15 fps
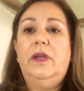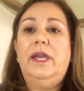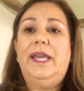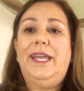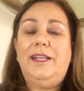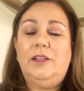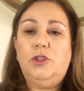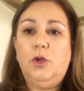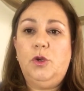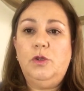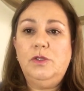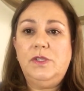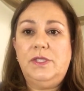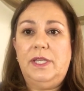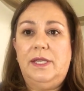
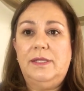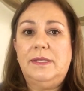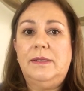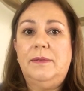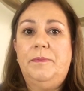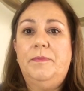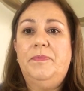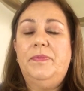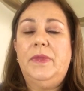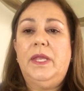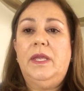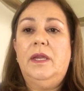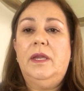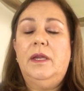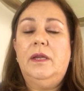Entonces,
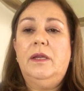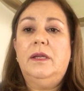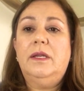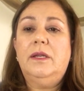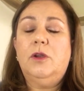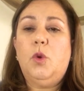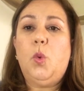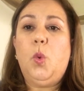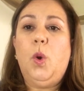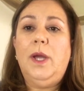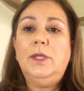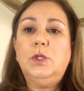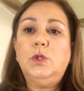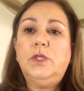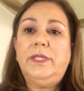
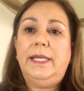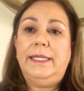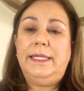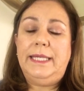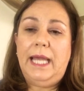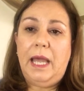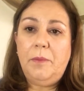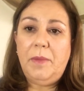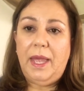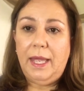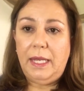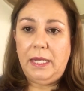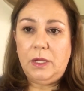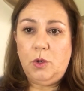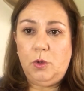cuando usted llama
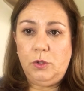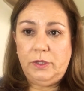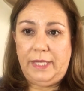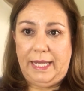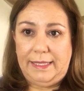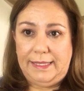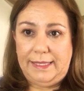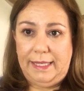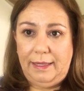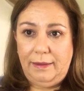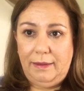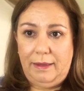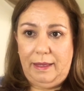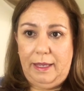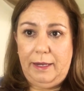al contact
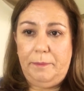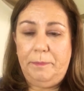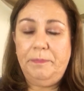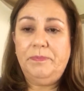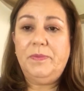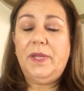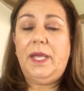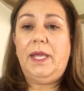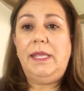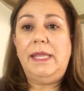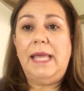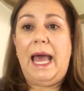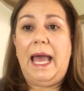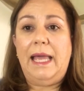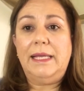center y
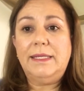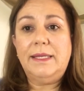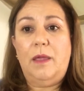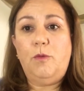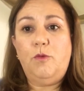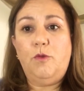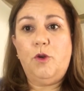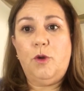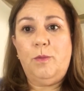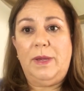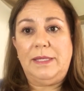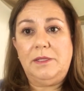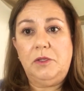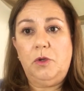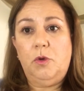da esa
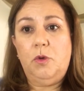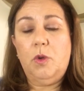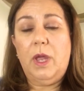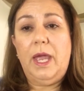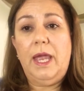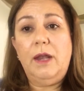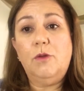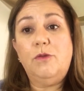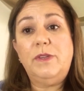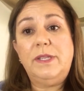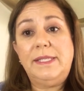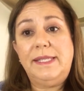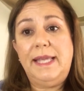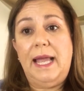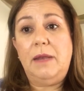información, el
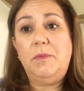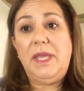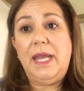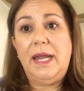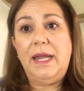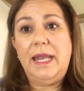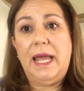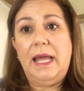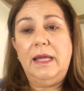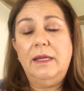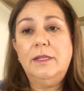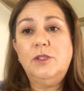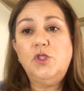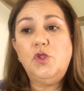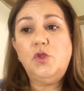oficial mirará
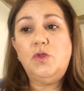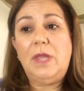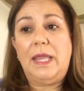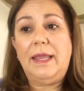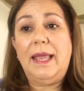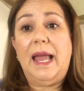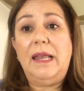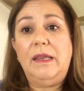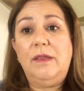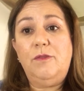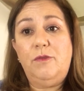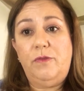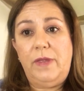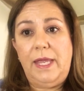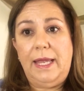si usted
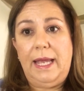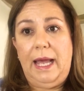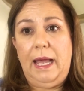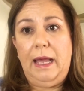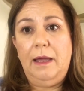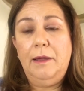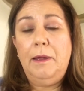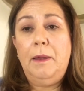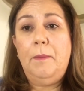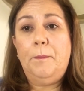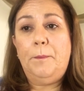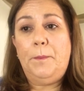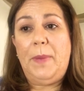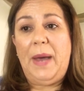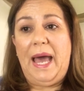califica
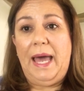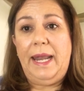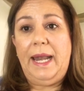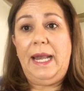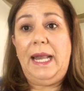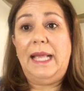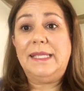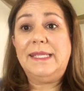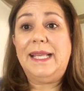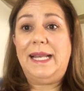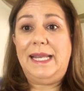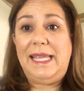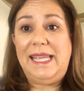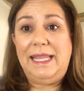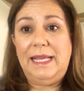para la
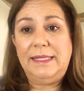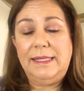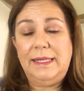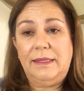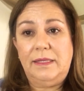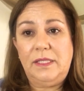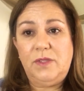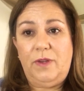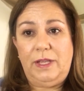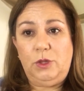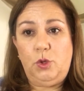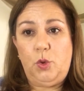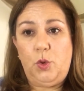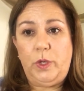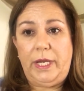salida
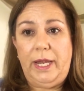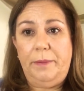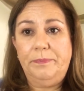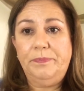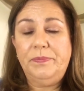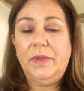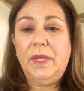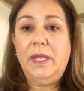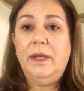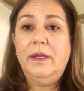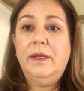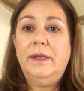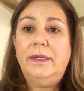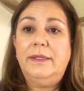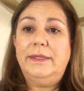satisfactoria.
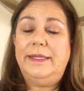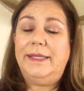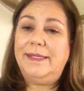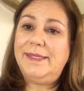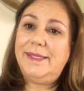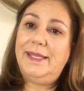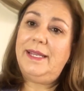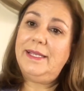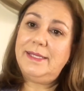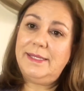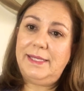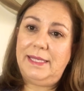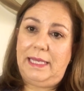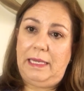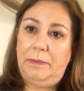De ser
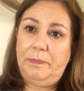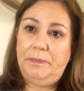así,